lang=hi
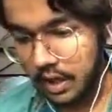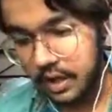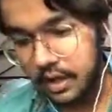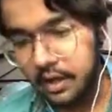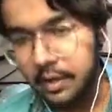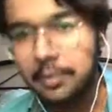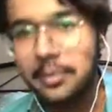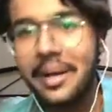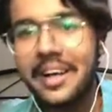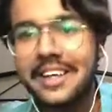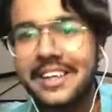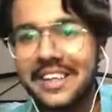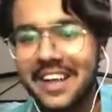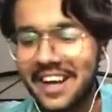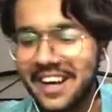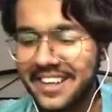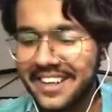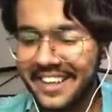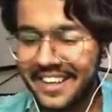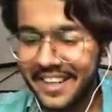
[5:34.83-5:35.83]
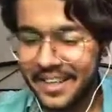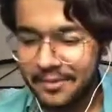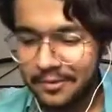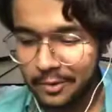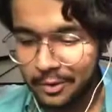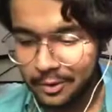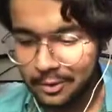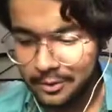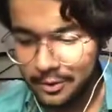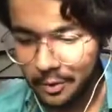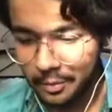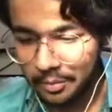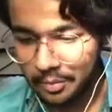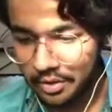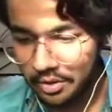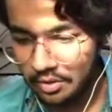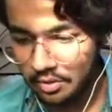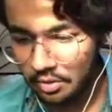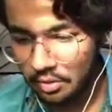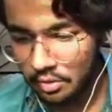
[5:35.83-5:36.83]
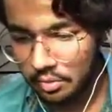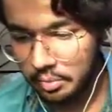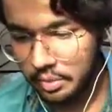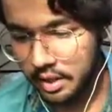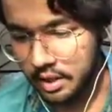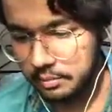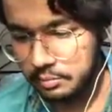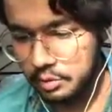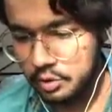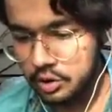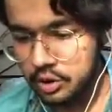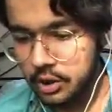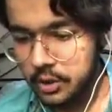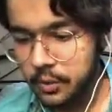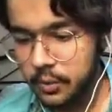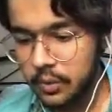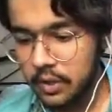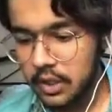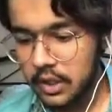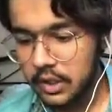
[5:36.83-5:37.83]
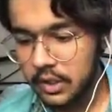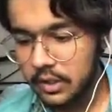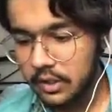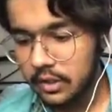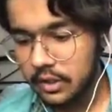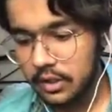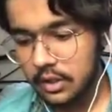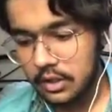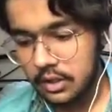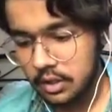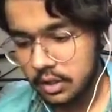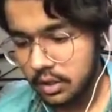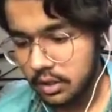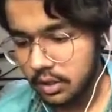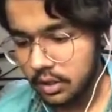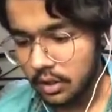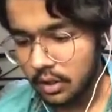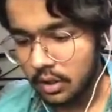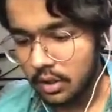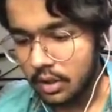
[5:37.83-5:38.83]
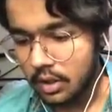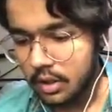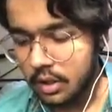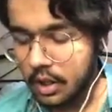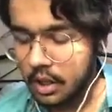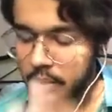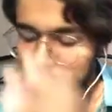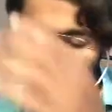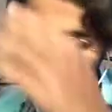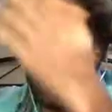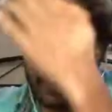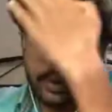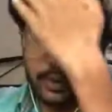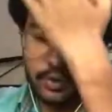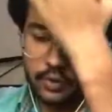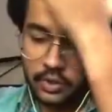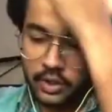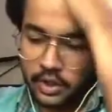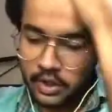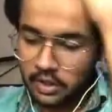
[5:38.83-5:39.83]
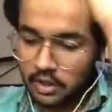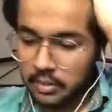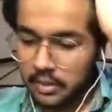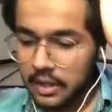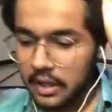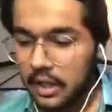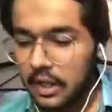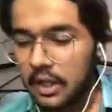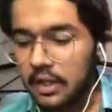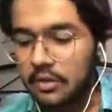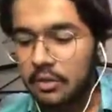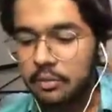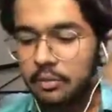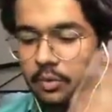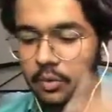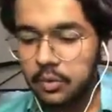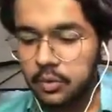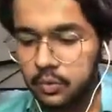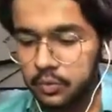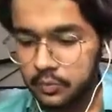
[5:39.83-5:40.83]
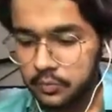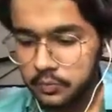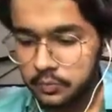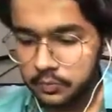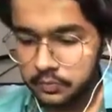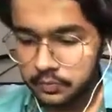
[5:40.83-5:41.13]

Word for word: हाँ हाँ भाई काट रहा है फुल जोम्बीज़ को मैं कुछ करूँगा ही नहीं हमारा कुत्ता ही संभालेगा सबको